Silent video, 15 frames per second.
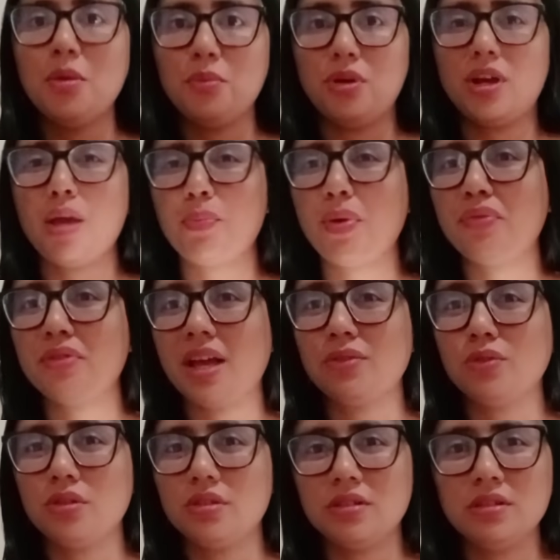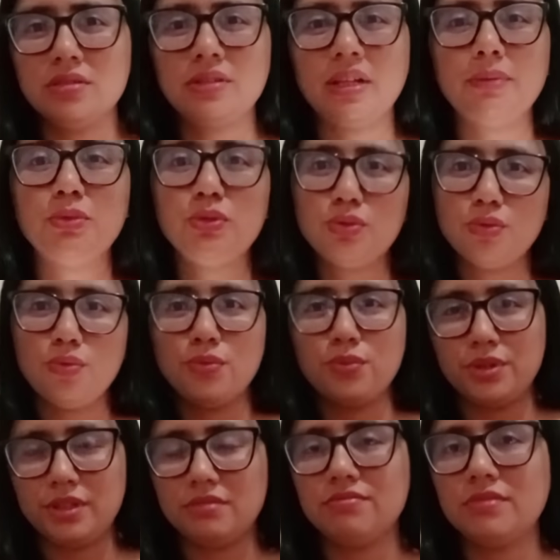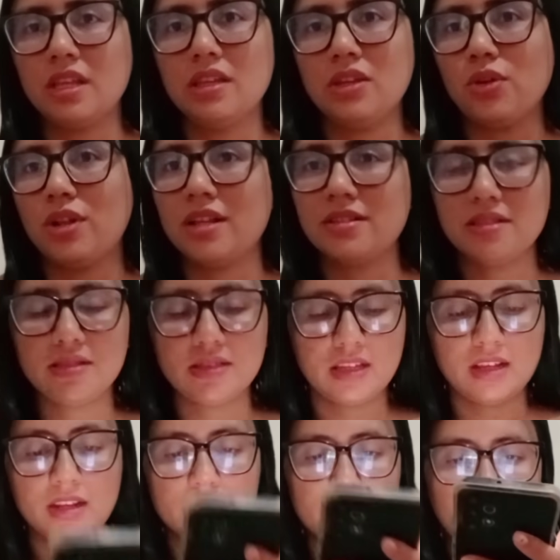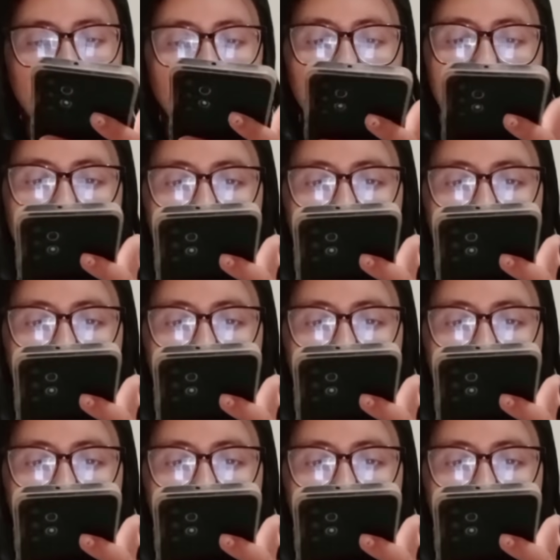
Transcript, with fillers: porque é pra ficar anotando não é muito ruim, tem que olhar a Cecília e tal.